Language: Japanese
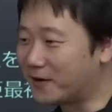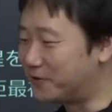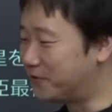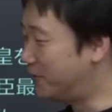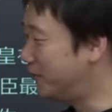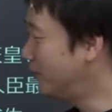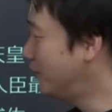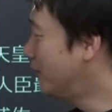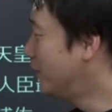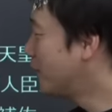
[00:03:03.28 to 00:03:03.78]
か
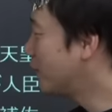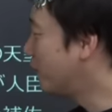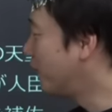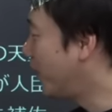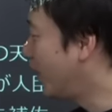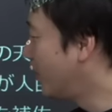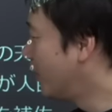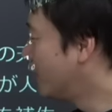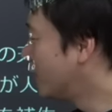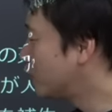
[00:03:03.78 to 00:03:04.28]
るこ
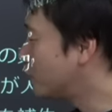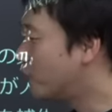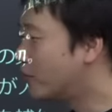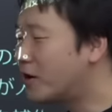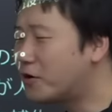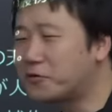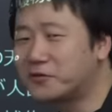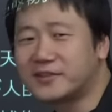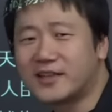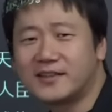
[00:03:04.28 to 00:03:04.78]
れ小
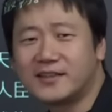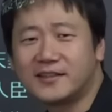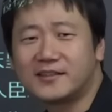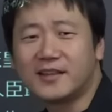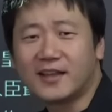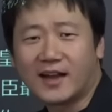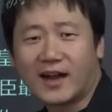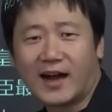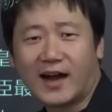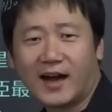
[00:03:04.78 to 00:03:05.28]
学校3年
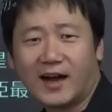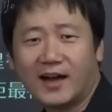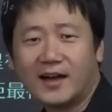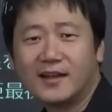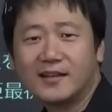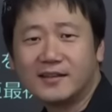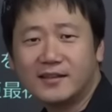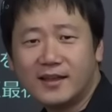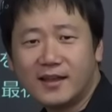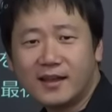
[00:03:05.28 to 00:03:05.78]
生が
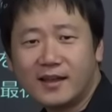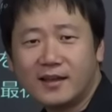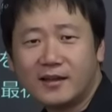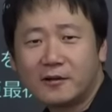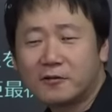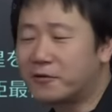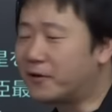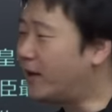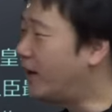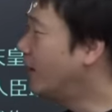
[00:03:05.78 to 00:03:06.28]
ね
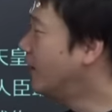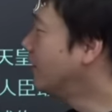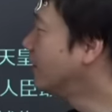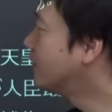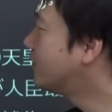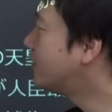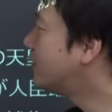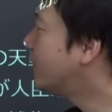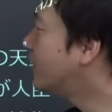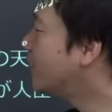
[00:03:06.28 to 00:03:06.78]
これ
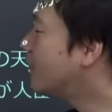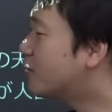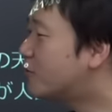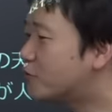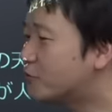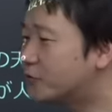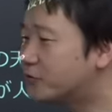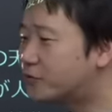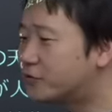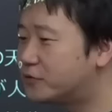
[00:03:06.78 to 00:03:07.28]
政
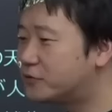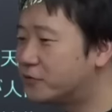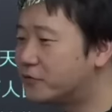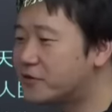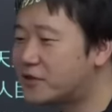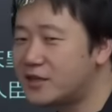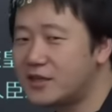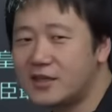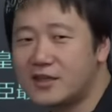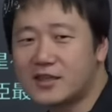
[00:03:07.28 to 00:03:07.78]
治をするお
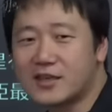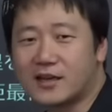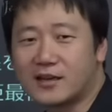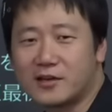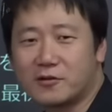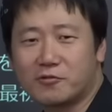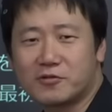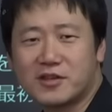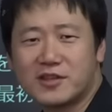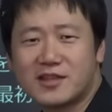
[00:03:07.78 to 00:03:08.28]
じいちゃん
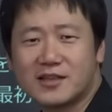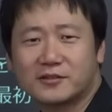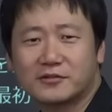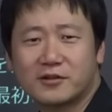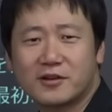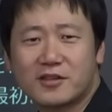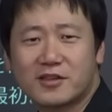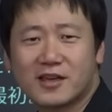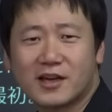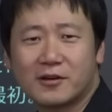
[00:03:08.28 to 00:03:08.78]
に「おじいちゃん
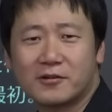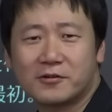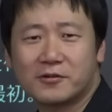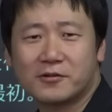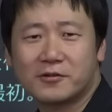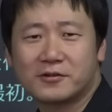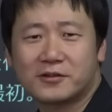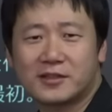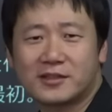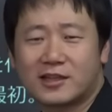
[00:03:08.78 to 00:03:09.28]
それ違う
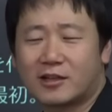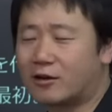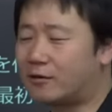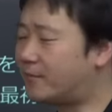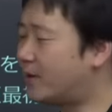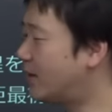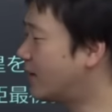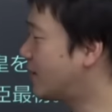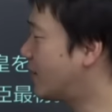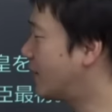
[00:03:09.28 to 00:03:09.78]
よ」って言ったら「お
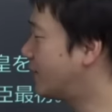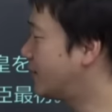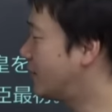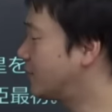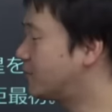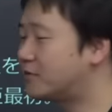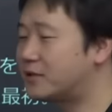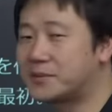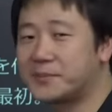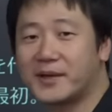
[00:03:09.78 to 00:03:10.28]
前掛け
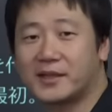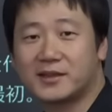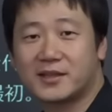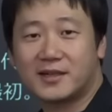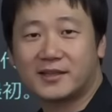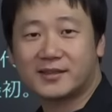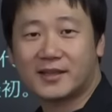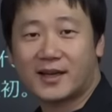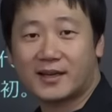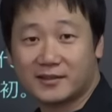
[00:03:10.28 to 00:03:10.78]
算国でもやって
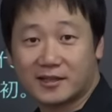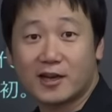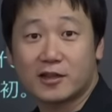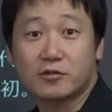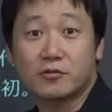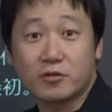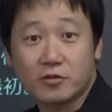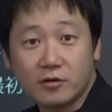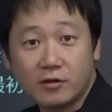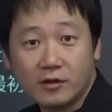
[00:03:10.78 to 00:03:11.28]
なさい」ってなっ
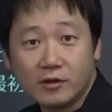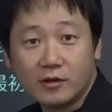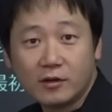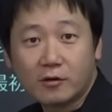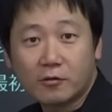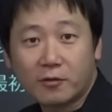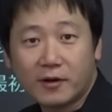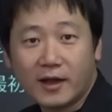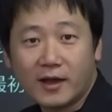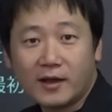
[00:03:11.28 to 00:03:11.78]
ちゃうでしょ
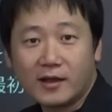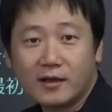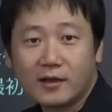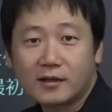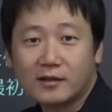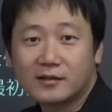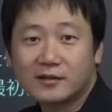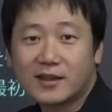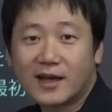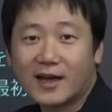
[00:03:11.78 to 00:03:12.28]
これ
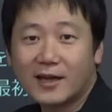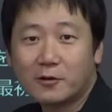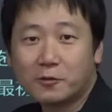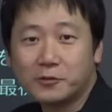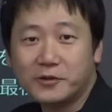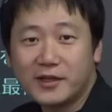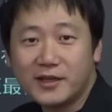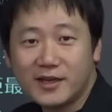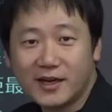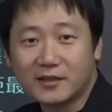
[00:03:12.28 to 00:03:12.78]
対
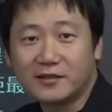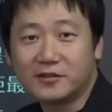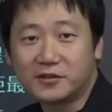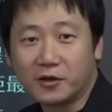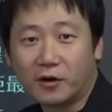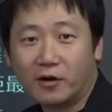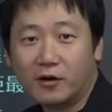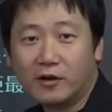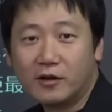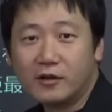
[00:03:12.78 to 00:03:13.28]
抗できないんです
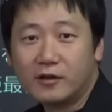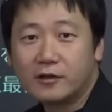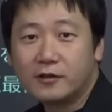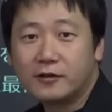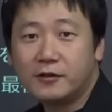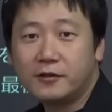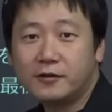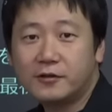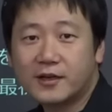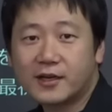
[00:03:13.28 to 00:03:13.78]
よ。
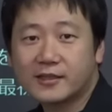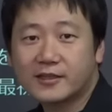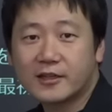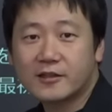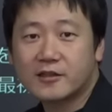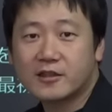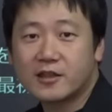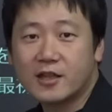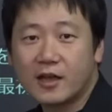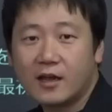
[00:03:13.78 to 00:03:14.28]
いう
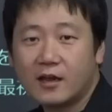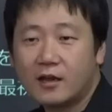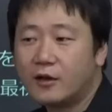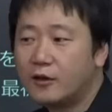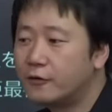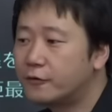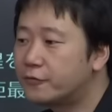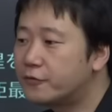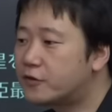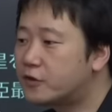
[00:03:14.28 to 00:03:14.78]
形で
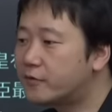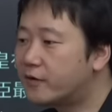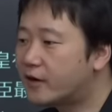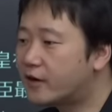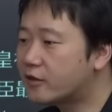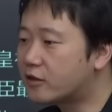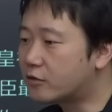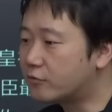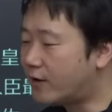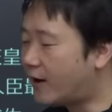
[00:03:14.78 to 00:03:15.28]
藤
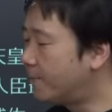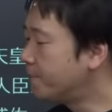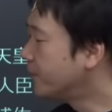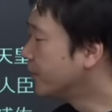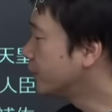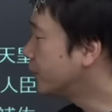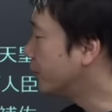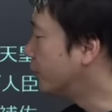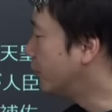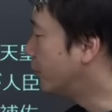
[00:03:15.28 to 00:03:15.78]
原氏は
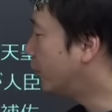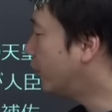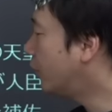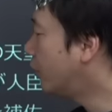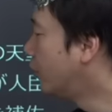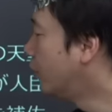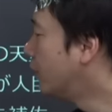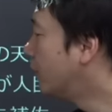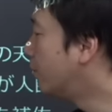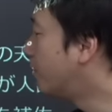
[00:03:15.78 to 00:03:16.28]
そ
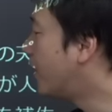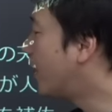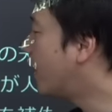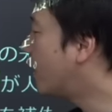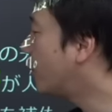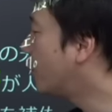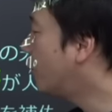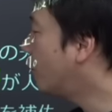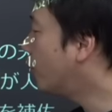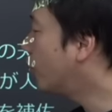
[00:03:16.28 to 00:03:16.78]
の
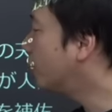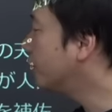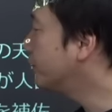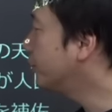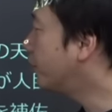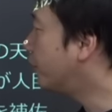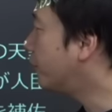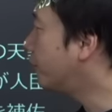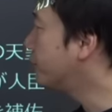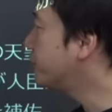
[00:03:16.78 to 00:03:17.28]
孫
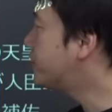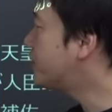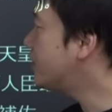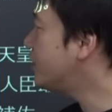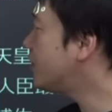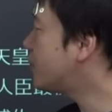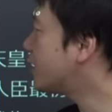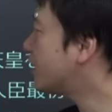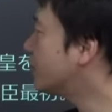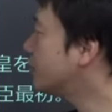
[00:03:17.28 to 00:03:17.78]
のお
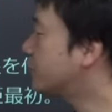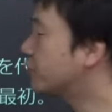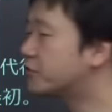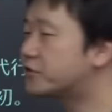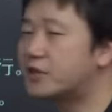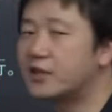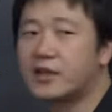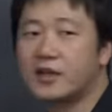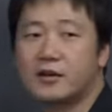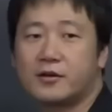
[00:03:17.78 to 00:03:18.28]
じいちゃんとし
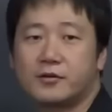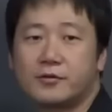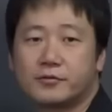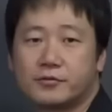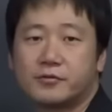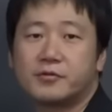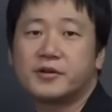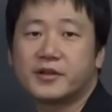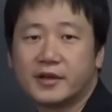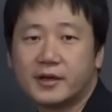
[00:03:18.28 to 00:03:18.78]
て権
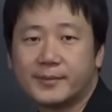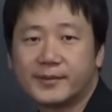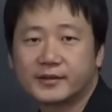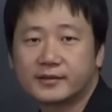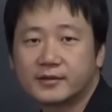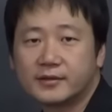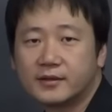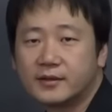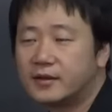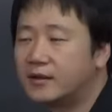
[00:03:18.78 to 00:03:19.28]
力を握りま
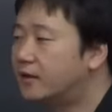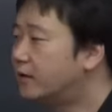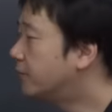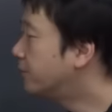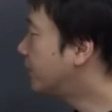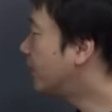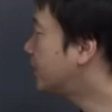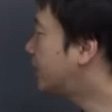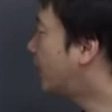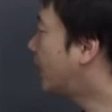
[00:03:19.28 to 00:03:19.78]
す。
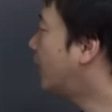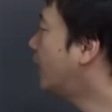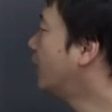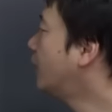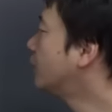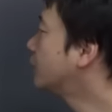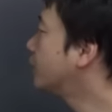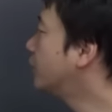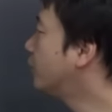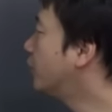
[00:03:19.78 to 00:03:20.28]
まだ
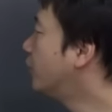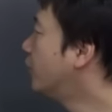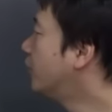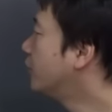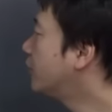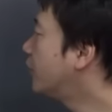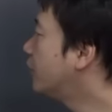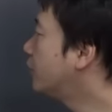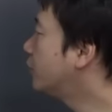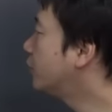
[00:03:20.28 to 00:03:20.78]
その
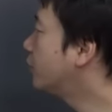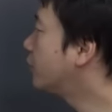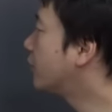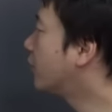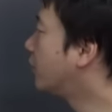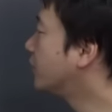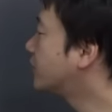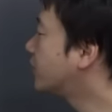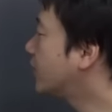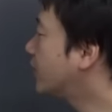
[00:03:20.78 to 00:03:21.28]
天皇
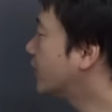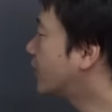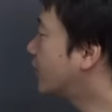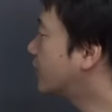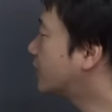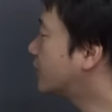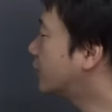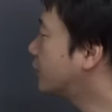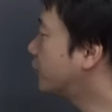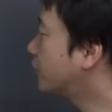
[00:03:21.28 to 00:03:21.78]
が幼
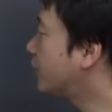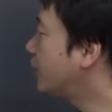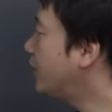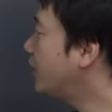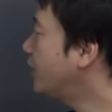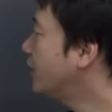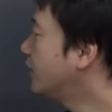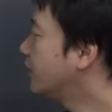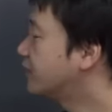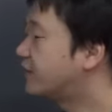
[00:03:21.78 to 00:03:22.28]
かった時
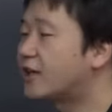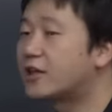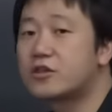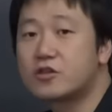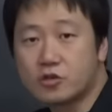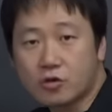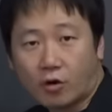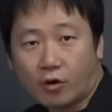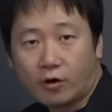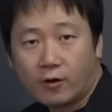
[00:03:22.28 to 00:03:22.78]
に摂
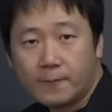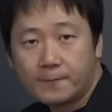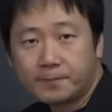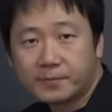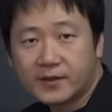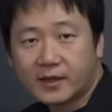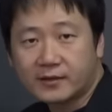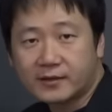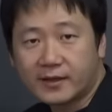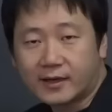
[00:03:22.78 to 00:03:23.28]
政
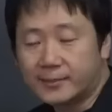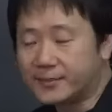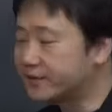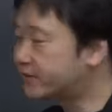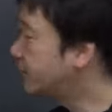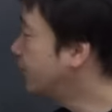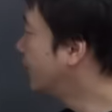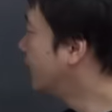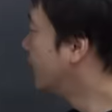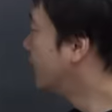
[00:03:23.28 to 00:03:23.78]
なんてありま
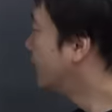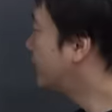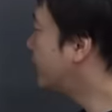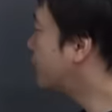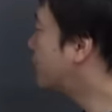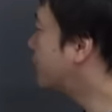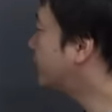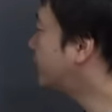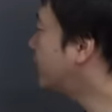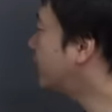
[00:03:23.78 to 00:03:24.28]
す。まあ、
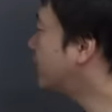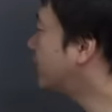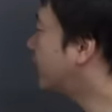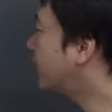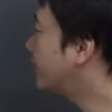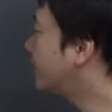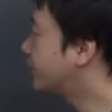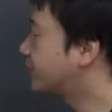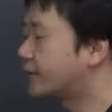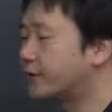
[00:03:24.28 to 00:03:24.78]
女性ってあ
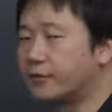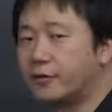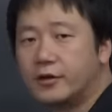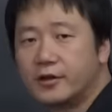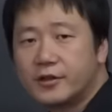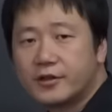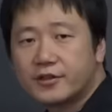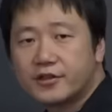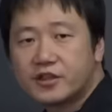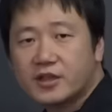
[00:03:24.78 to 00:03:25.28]
りますけど
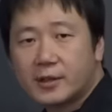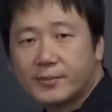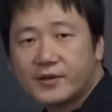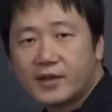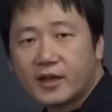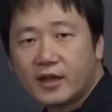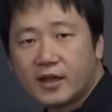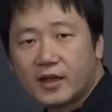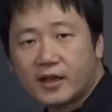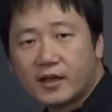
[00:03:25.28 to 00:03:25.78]
ちなみ
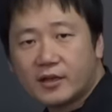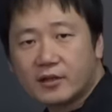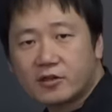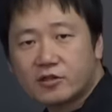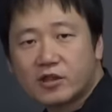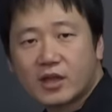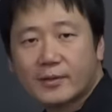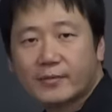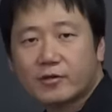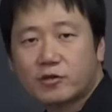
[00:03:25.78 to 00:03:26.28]
に平安
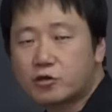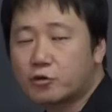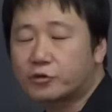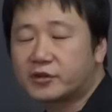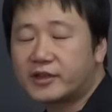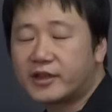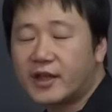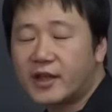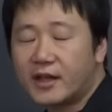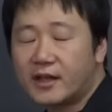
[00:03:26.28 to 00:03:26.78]
時代は女
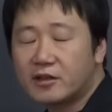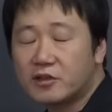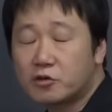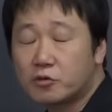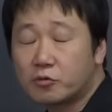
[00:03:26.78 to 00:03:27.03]
性